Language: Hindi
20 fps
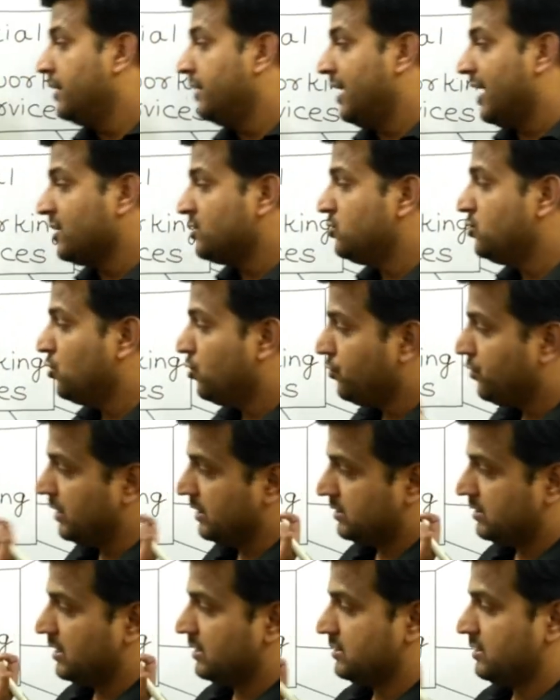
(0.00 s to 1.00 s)
नेक्स्ट जो
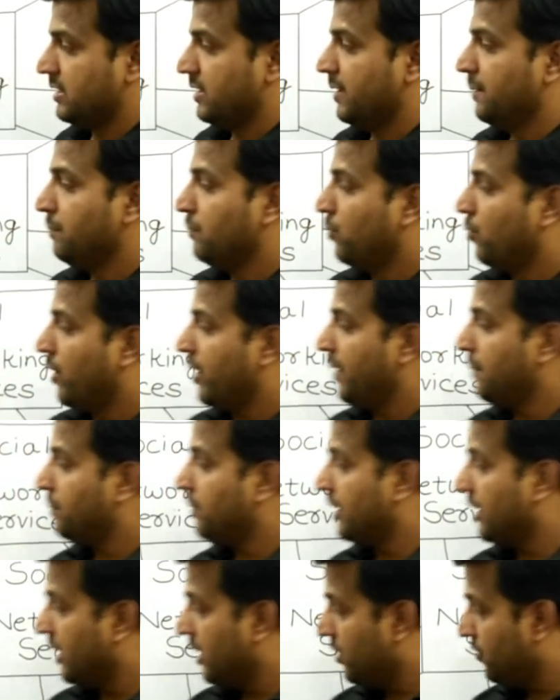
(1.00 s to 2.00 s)
फीचर्स है वो है
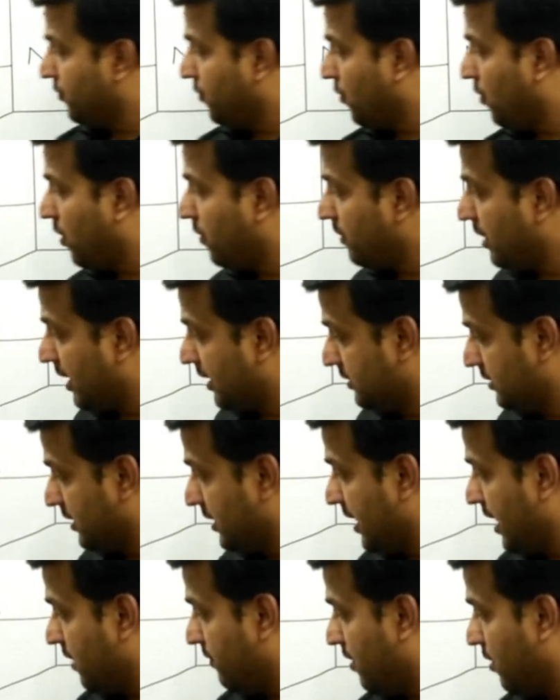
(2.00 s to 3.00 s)
इन्फॉर्म अदर
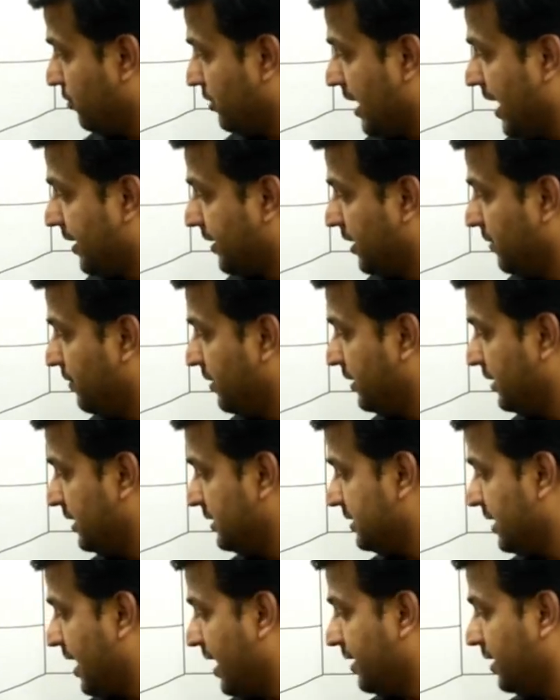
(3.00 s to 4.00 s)
अबाउट
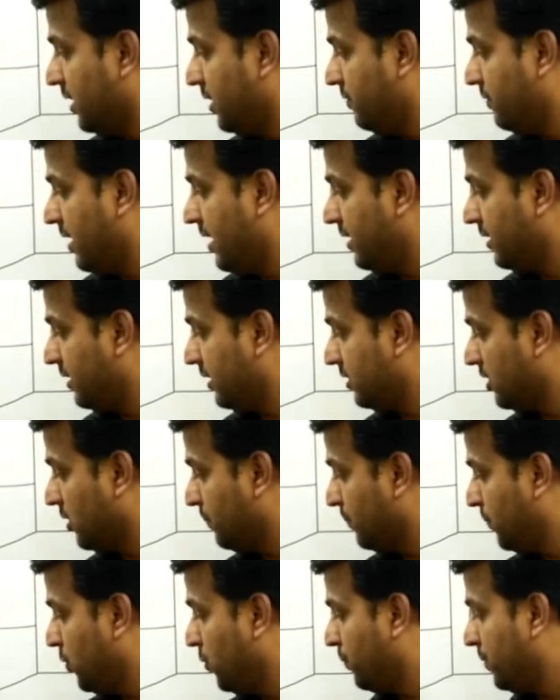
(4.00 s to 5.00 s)
एक्टिविटीज एंड इवेंट इन द
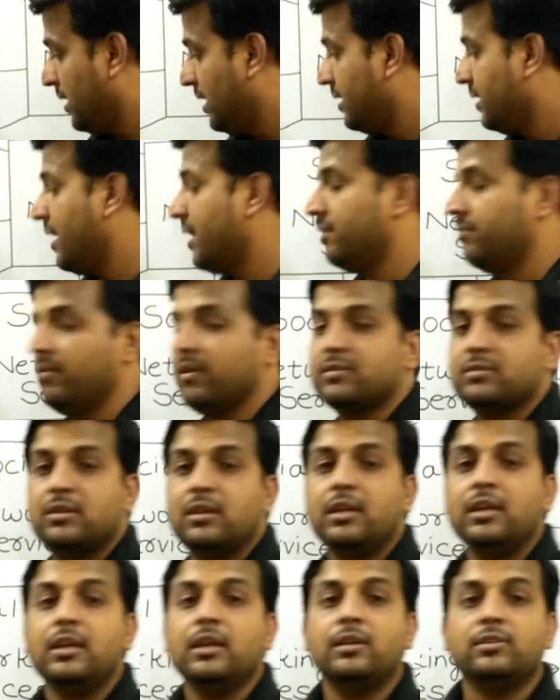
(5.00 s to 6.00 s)
प्यूपिल नेटवर्क
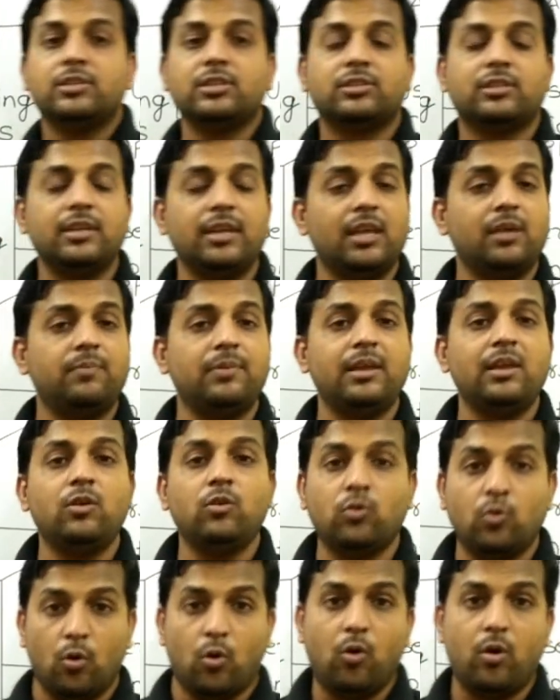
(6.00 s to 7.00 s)
जितने भी
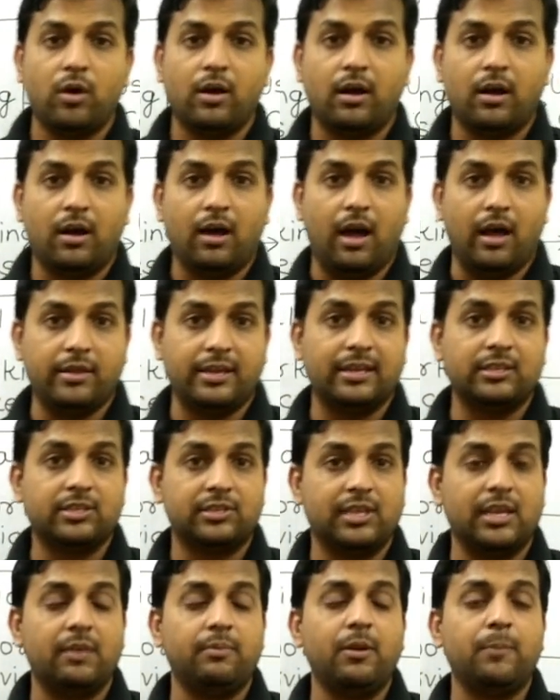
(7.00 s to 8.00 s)
लोग या
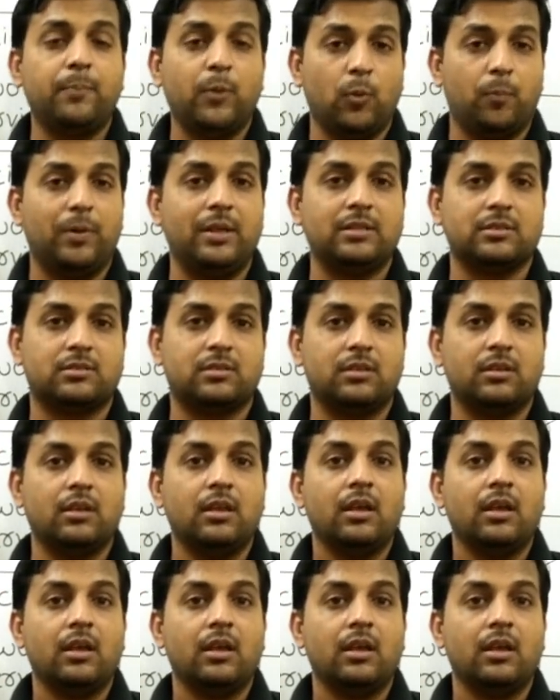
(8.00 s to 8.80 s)
जितने भी प्यूपिल्स